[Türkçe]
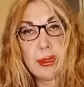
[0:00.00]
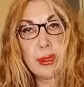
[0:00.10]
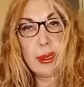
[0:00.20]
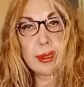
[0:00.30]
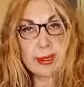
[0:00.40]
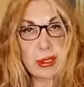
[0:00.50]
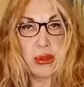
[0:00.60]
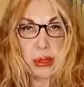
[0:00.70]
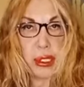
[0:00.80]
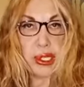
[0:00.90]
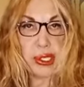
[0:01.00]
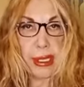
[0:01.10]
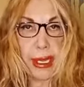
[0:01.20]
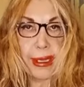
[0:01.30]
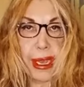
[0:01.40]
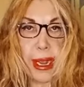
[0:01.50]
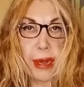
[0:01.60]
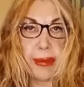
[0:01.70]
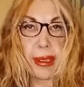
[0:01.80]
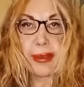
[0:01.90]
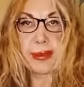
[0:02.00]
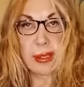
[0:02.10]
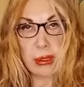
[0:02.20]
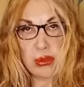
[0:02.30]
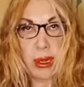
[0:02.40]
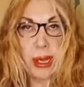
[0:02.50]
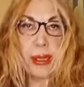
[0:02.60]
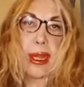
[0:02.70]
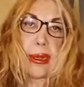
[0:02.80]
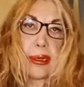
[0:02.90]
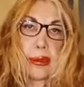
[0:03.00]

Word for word: İkisi yurt dışından gelme, ikisi de Tunalı'dan,